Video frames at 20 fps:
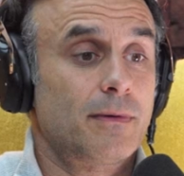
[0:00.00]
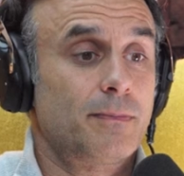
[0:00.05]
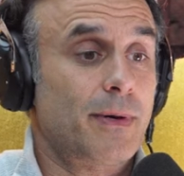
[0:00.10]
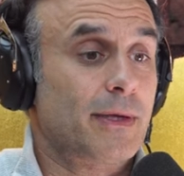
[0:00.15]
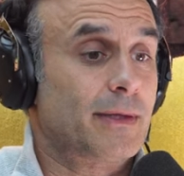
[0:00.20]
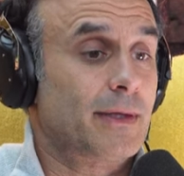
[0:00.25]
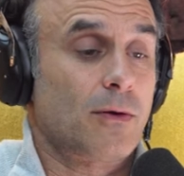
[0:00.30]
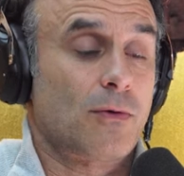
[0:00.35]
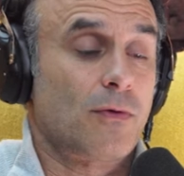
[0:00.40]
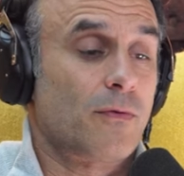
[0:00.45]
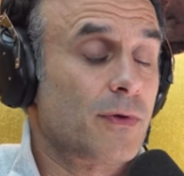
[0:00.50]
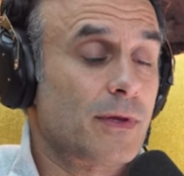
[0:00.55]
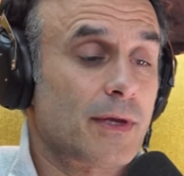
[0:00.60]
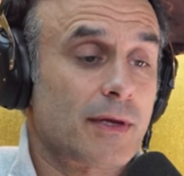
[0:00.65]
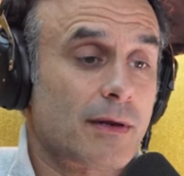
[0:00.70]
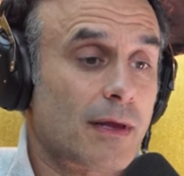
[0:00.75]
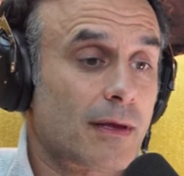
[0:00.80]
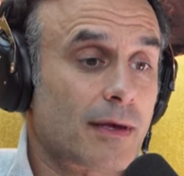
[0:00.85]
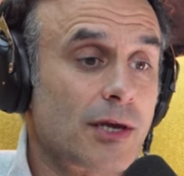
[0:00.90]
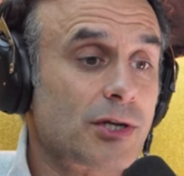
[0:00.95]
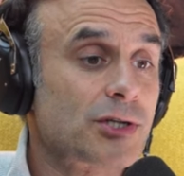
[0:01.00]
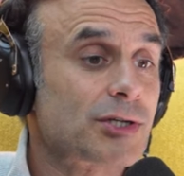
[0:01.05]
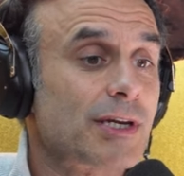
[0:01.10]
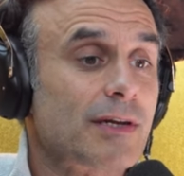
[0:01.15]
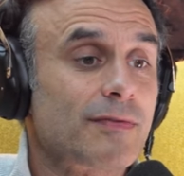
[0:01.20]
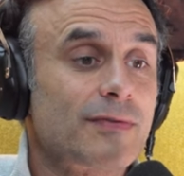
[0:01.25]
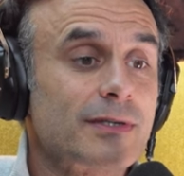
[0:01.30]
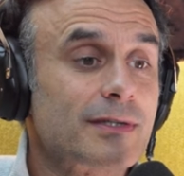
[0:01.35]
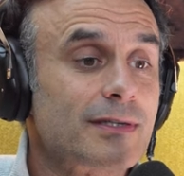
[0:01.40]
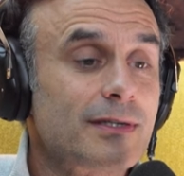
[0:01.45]
pá, tenho que convidar alguém que
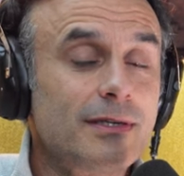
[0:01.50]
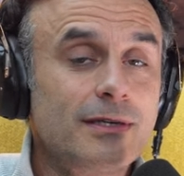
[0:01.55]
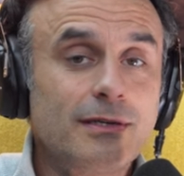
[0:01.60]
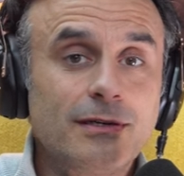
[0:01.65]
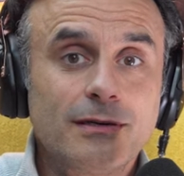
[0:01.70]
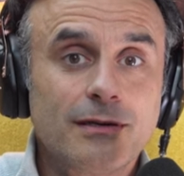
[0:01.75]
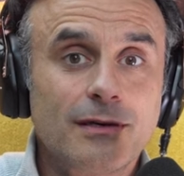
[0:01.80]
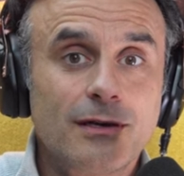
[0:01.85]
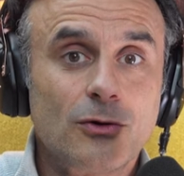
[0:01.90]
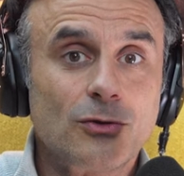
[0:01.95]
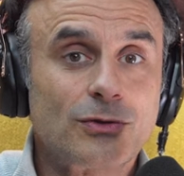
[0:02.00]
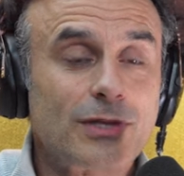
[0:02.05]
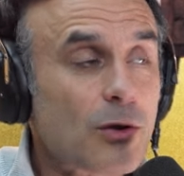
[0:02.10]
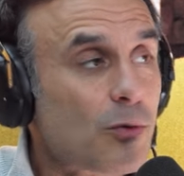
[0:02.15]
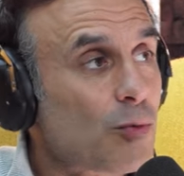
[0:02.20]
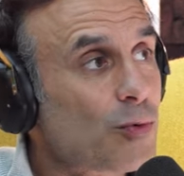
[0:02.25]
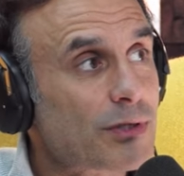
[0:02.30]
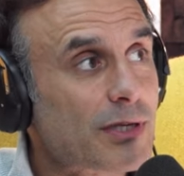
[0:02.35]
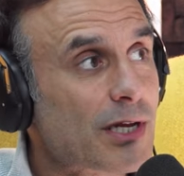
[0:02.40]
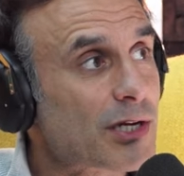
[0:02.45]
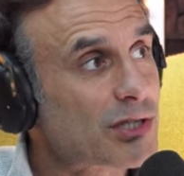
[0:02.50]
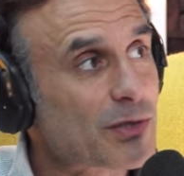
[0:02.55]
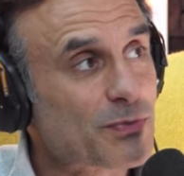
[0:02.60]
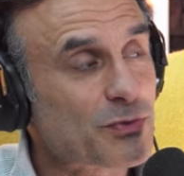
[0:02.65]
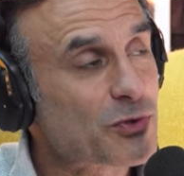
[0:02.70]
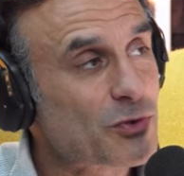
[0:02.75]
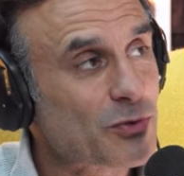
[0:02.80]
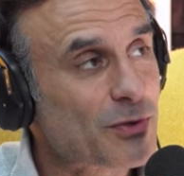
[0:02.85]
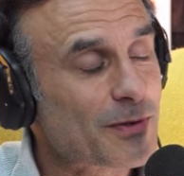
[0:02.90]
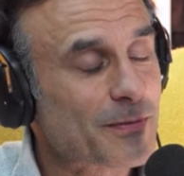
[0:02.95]
escreve assim, eu tenho que conhecer esta
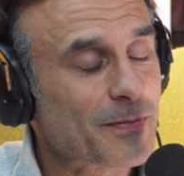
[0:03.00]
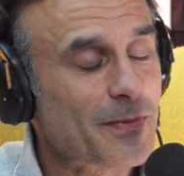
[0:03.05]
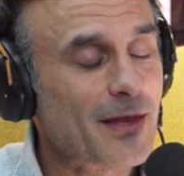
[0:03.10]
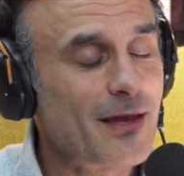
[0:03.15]
pessoa.